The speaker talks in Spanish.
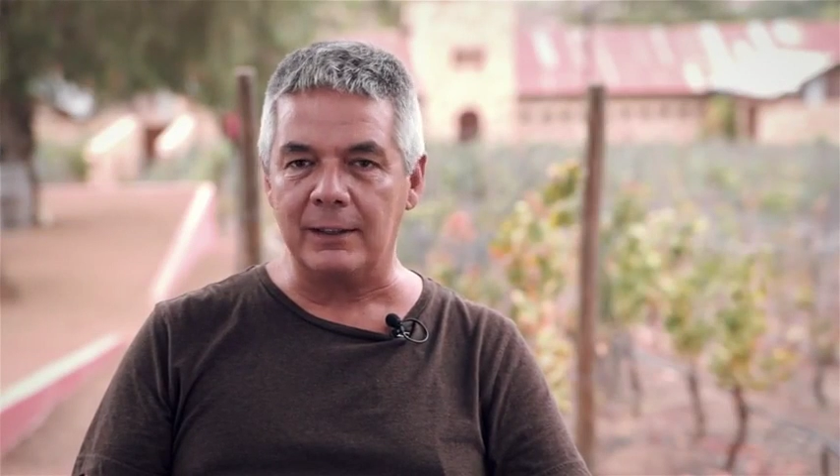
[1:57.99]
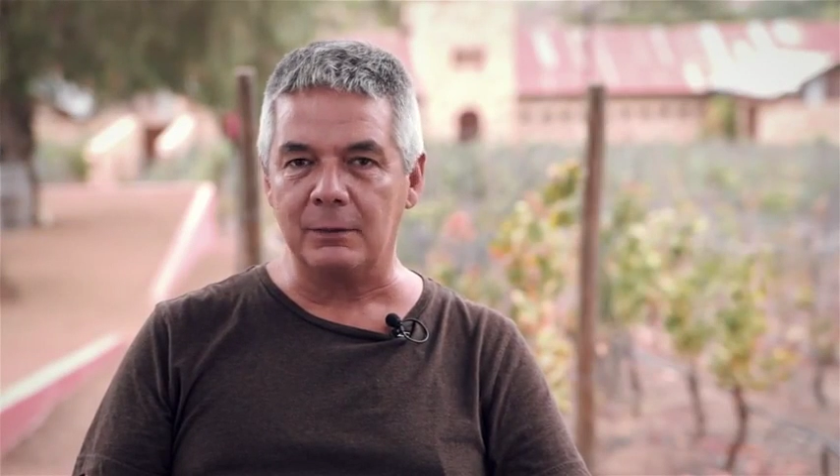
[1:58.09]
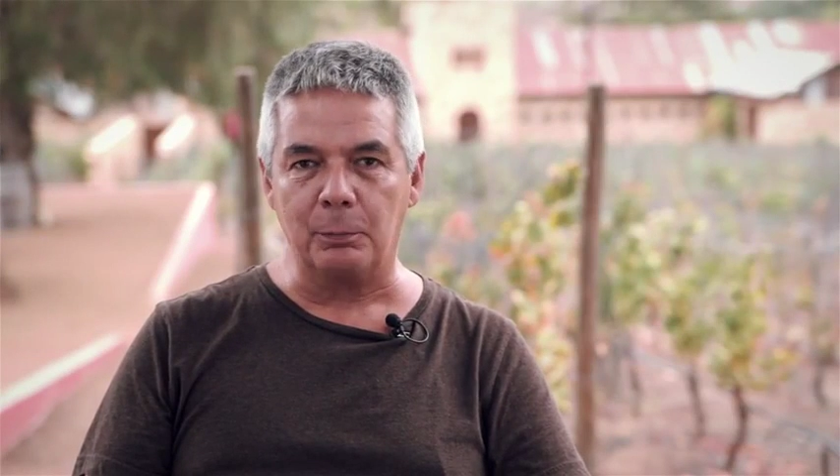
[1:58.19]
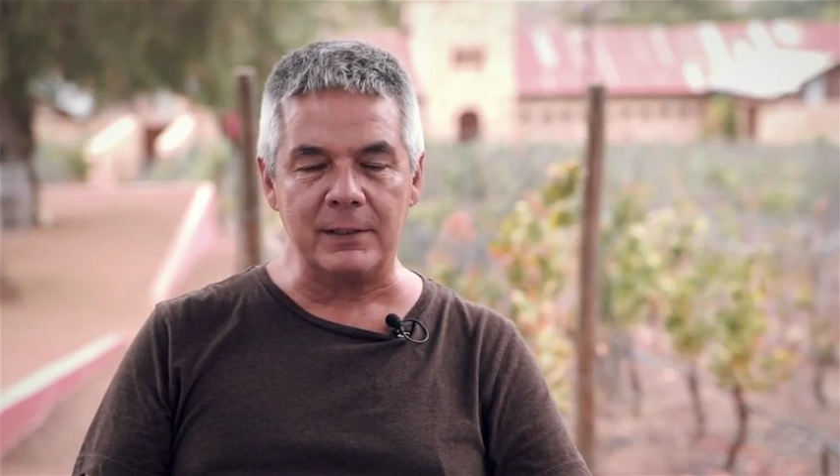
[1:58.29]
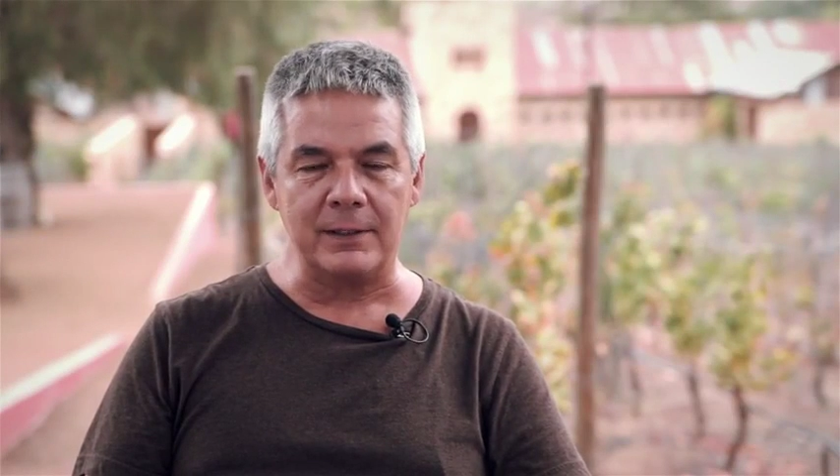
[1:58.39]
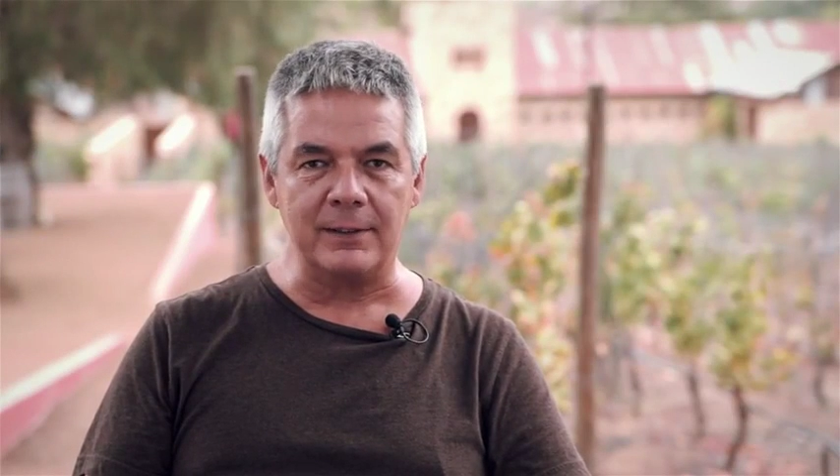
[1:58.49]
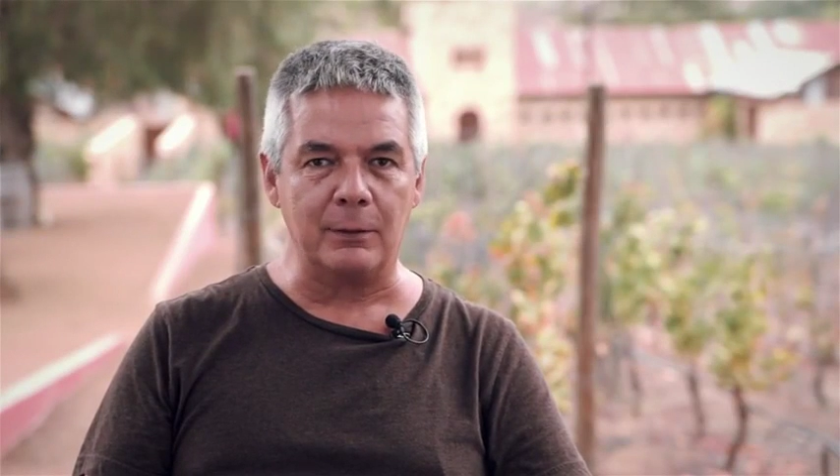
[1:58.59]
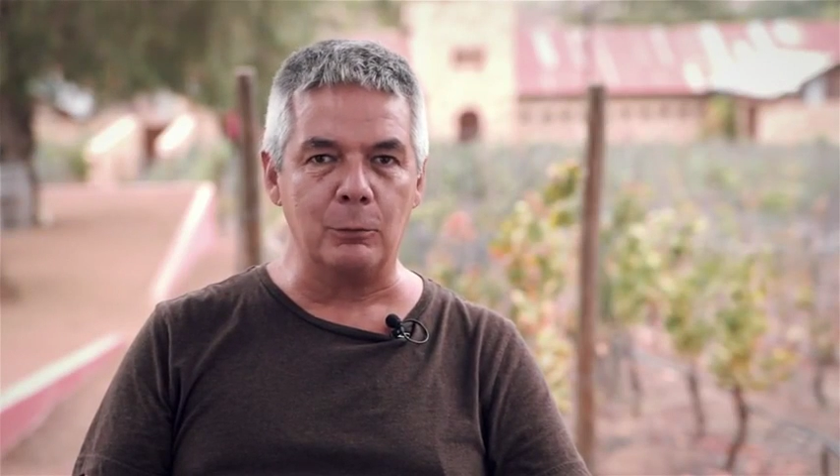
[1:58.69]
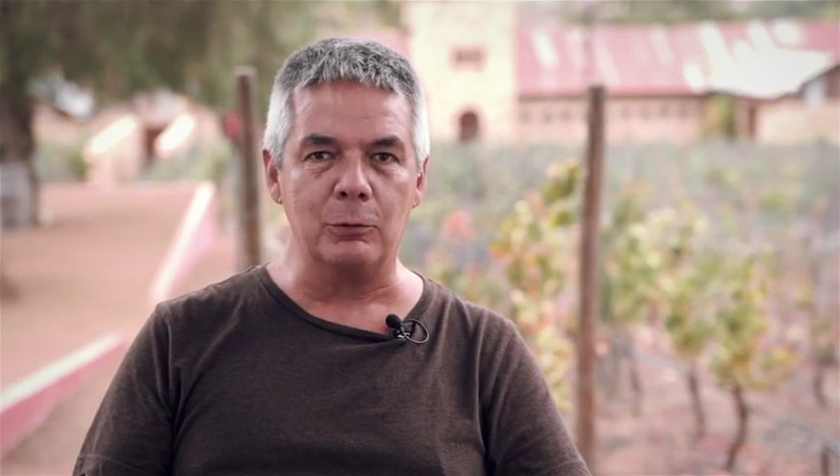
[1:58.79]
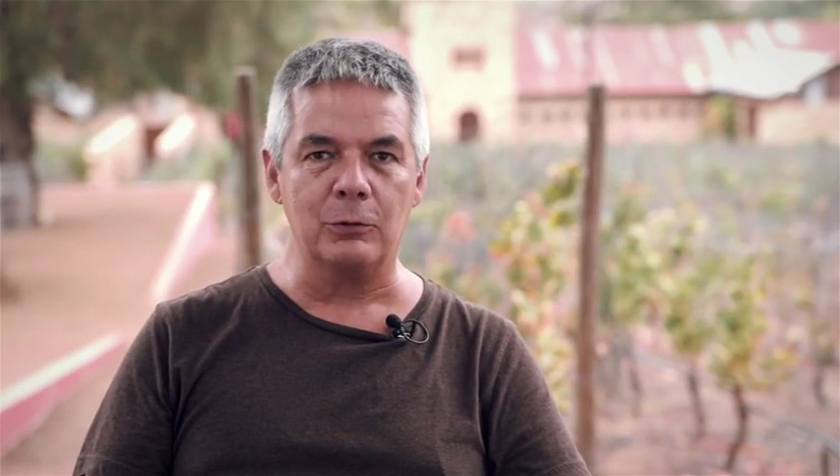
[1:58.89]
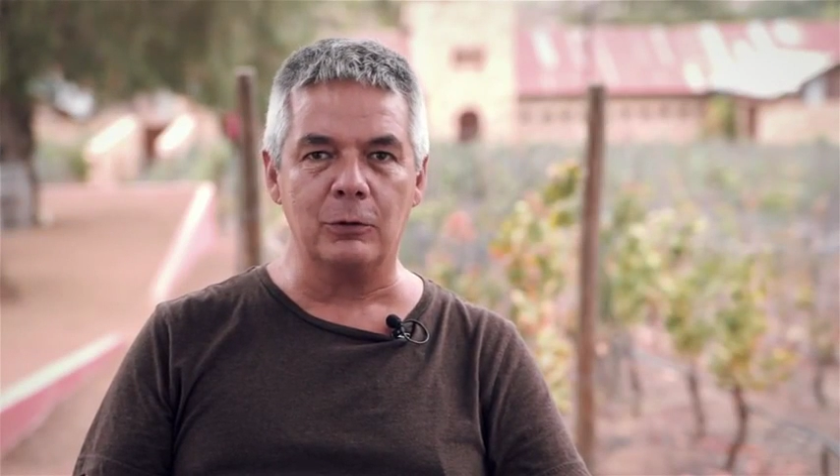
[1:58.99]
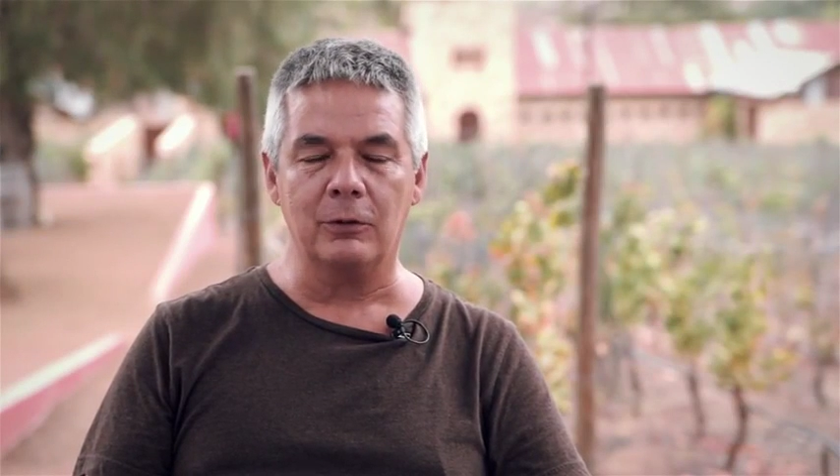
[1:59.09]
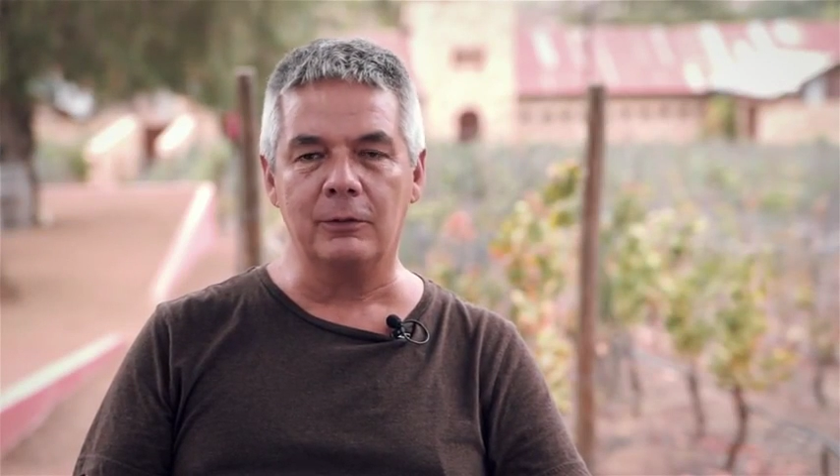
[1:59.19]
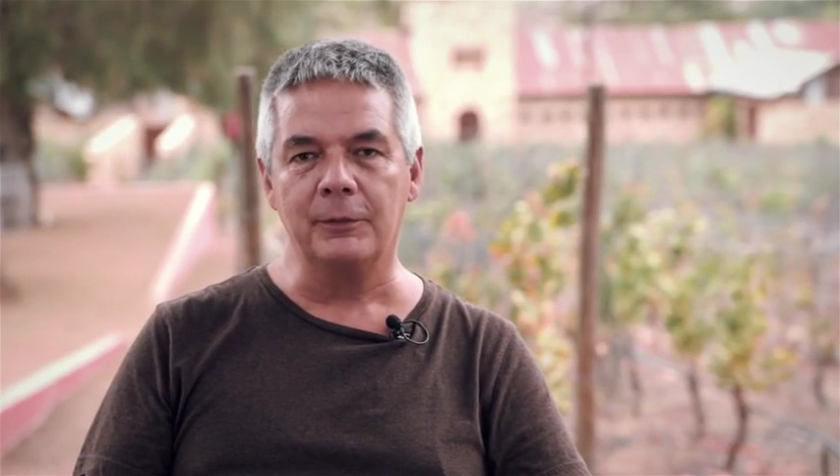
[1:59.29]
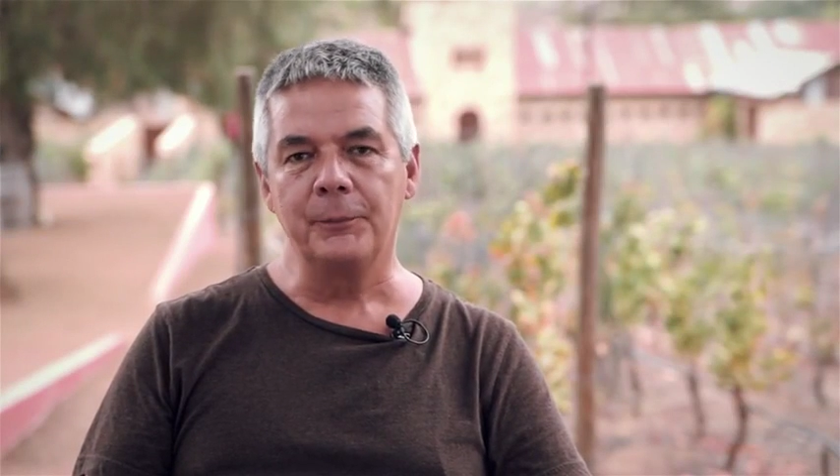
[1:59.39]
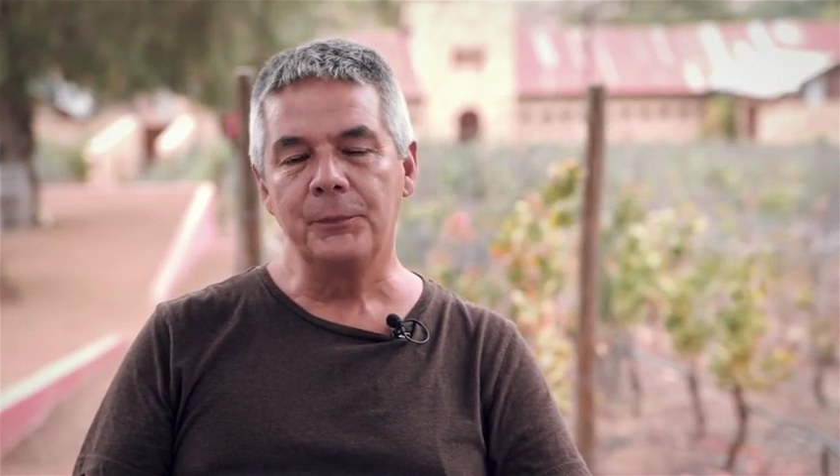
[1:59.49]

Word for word: después de este curso